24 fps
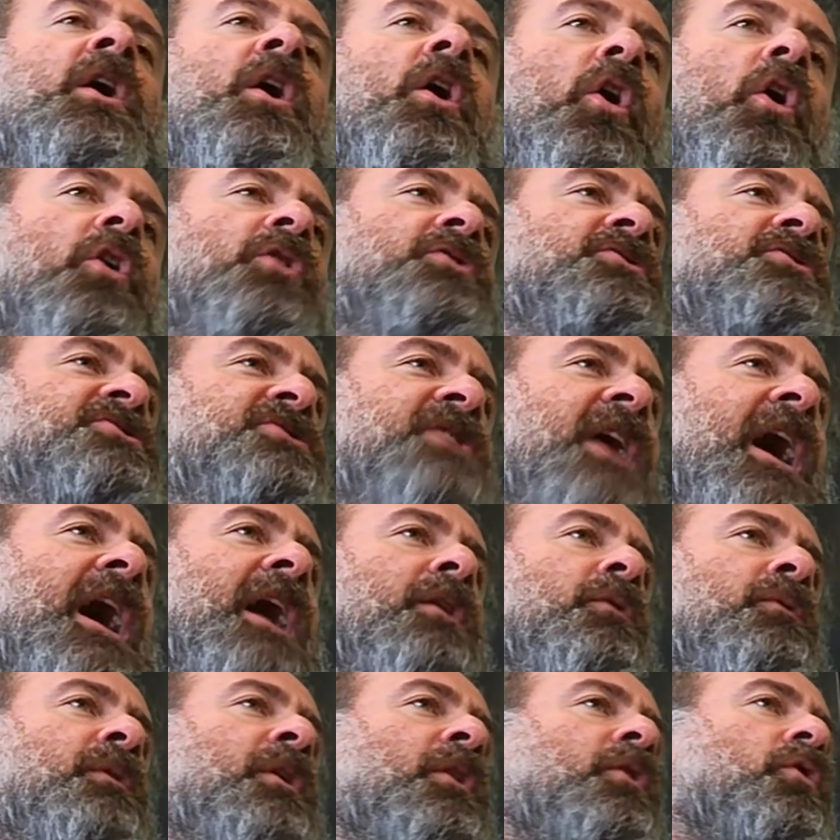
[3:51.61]
Oggi
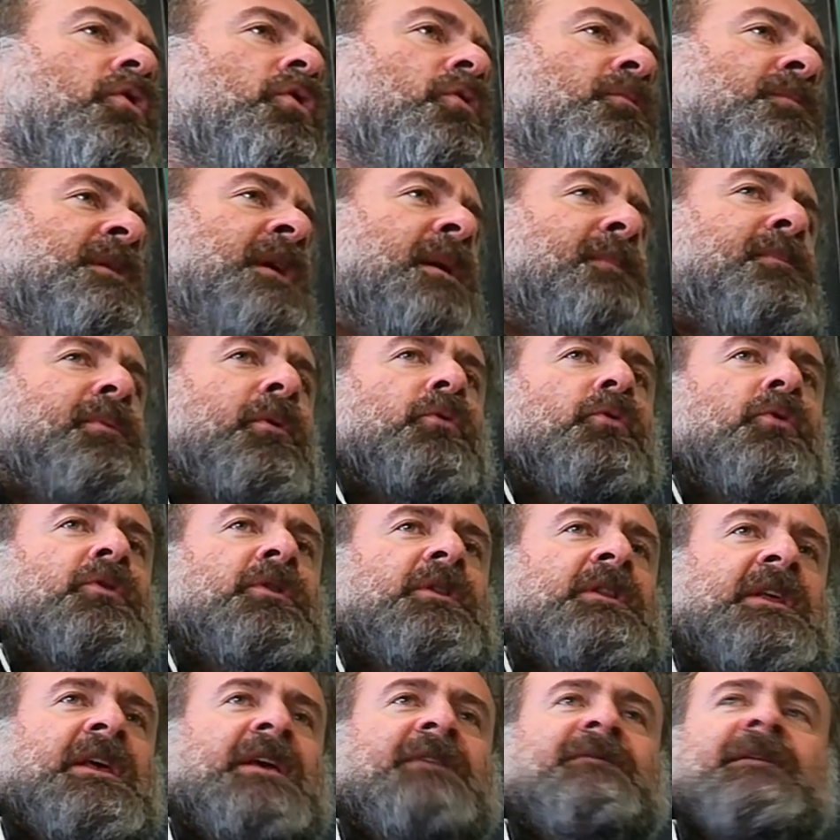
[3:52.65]
hanno un'economia
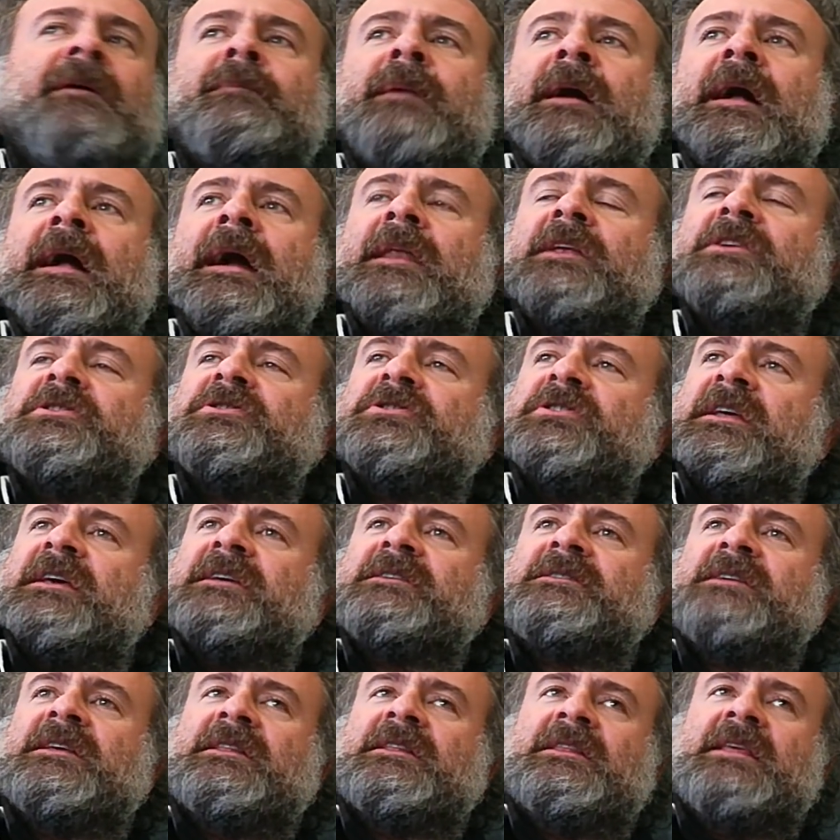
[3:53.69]
produttiva magari
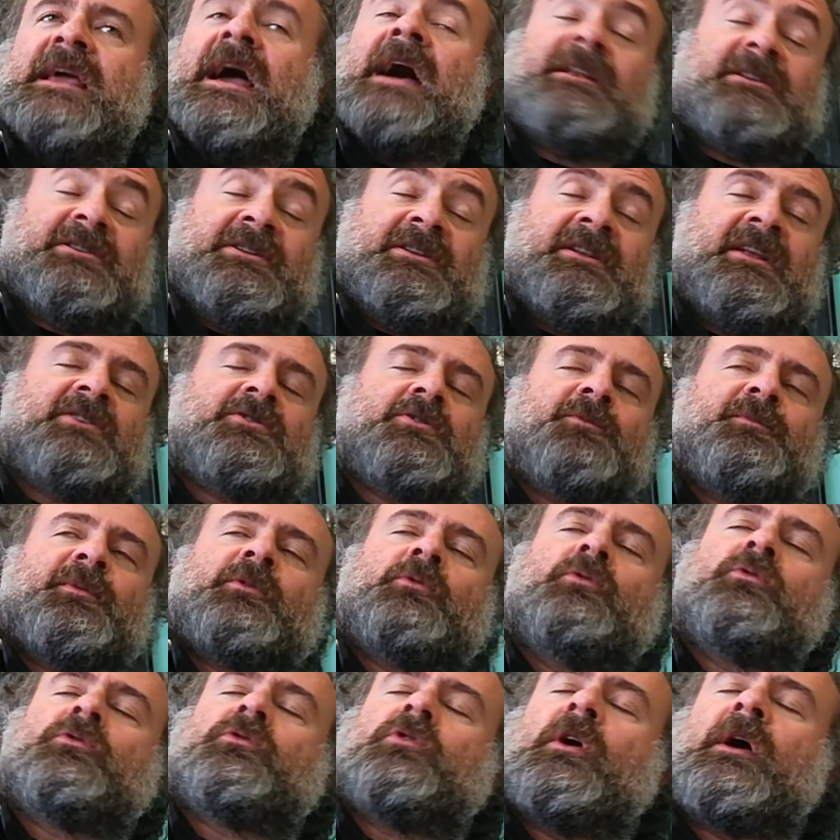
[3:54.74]
cinese, india, cinese
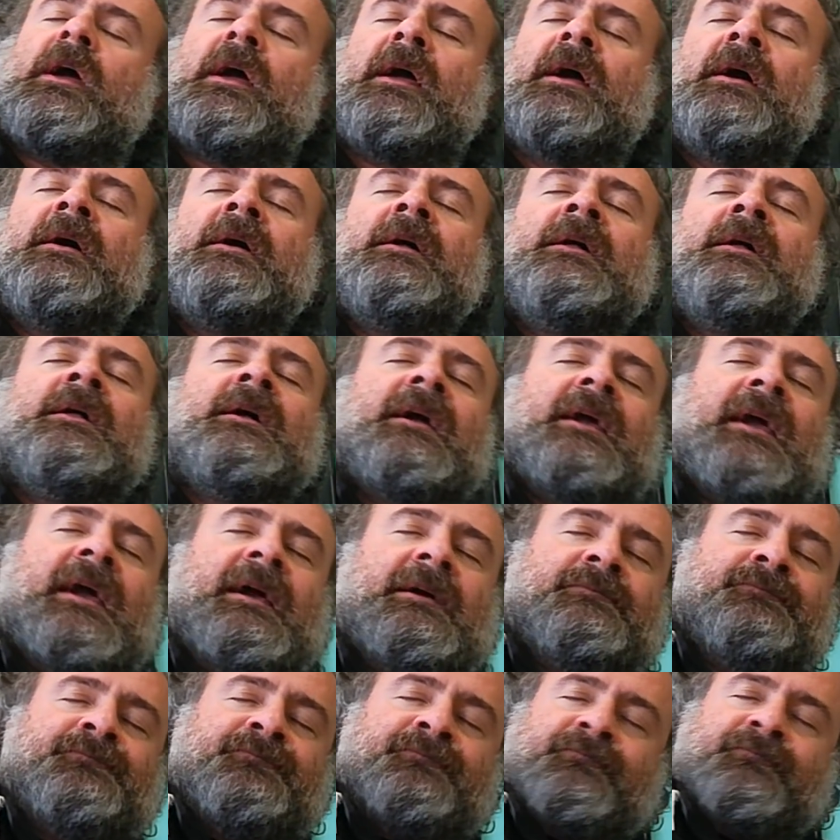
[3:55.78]
soprattutto, che, che
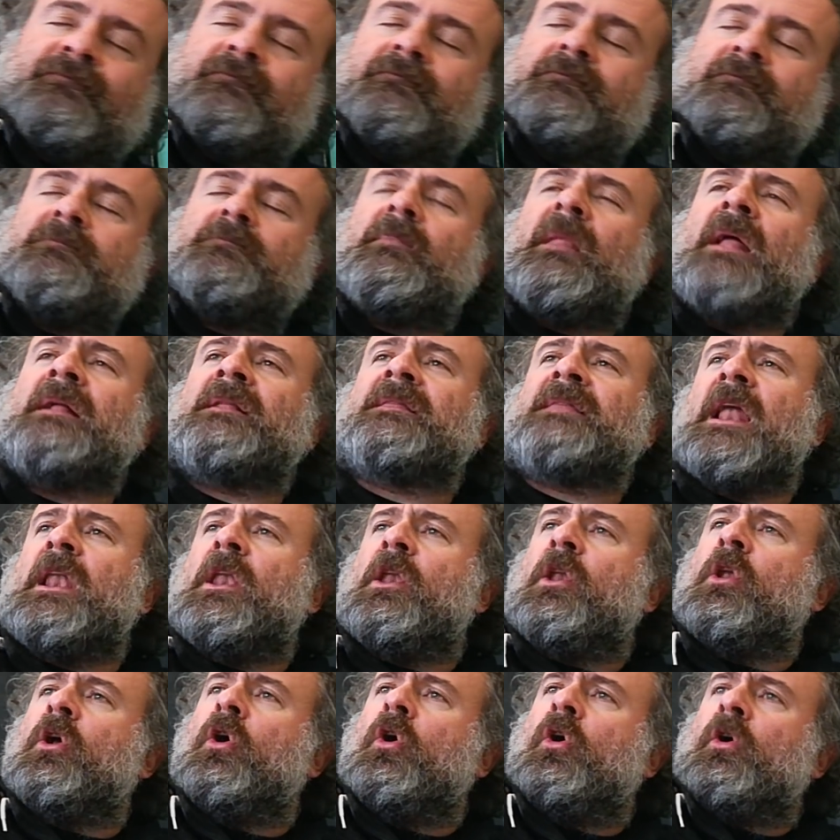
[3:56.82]
mh,
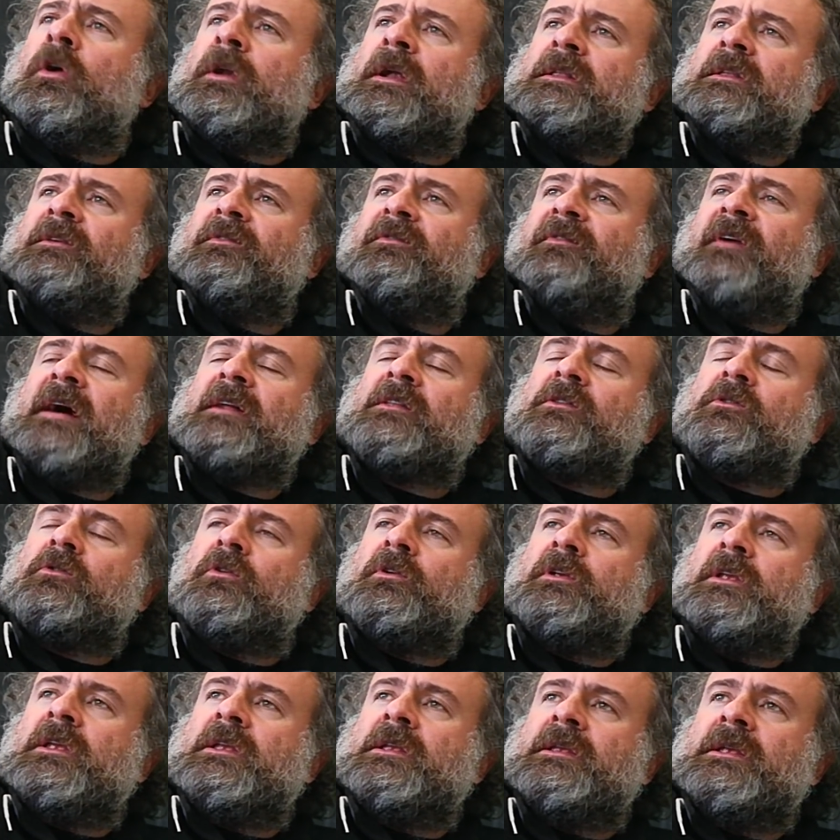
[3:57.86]
tallona di fatto
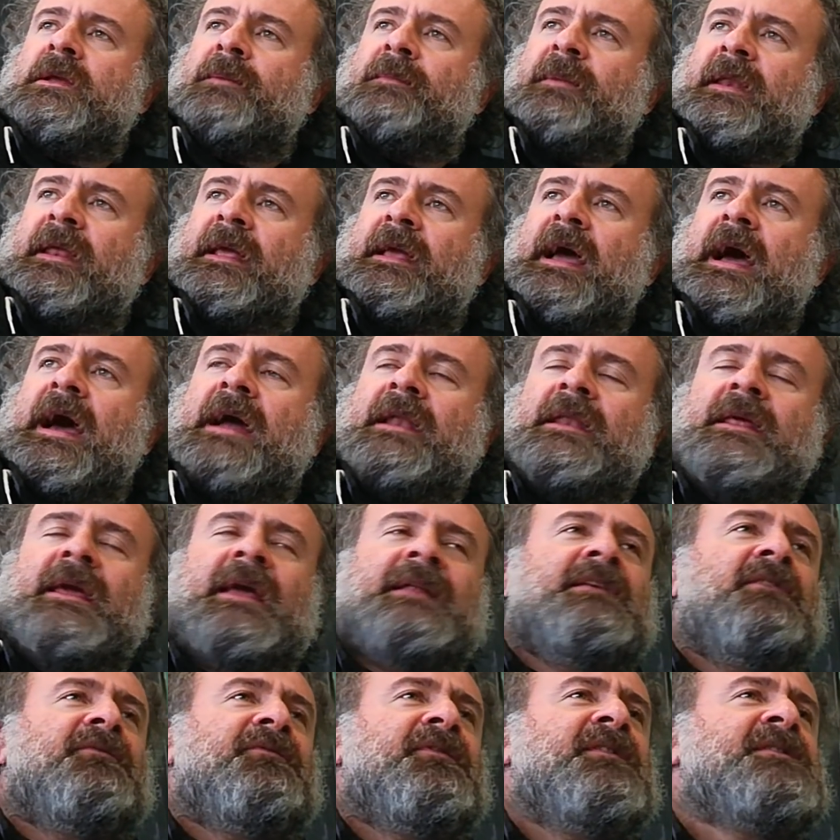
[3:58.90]
gli americani, è
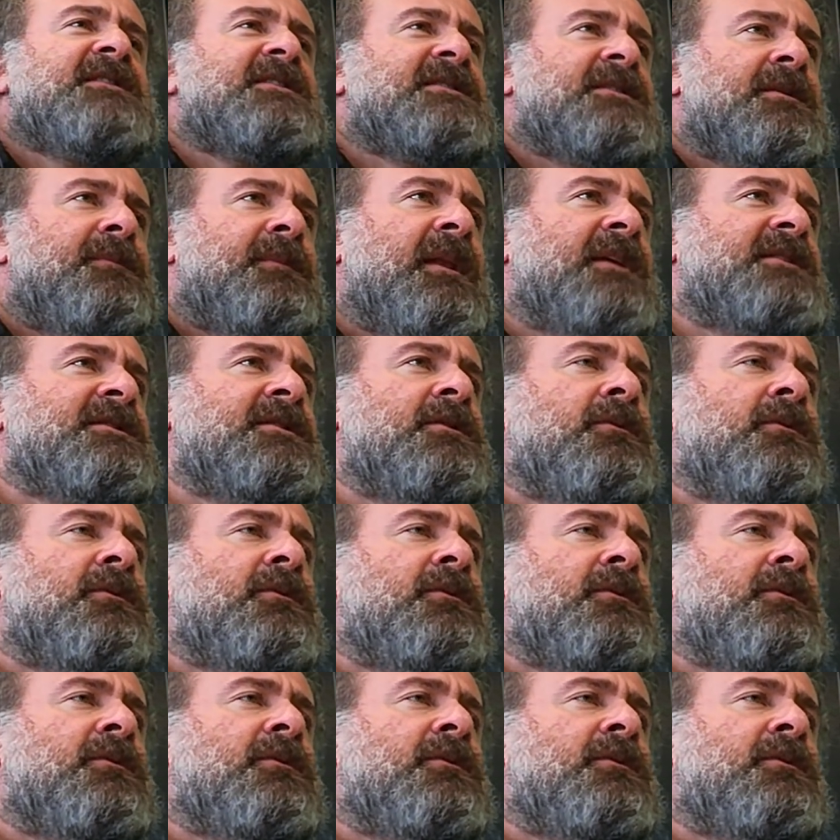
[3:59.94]
difficile stabilirsi in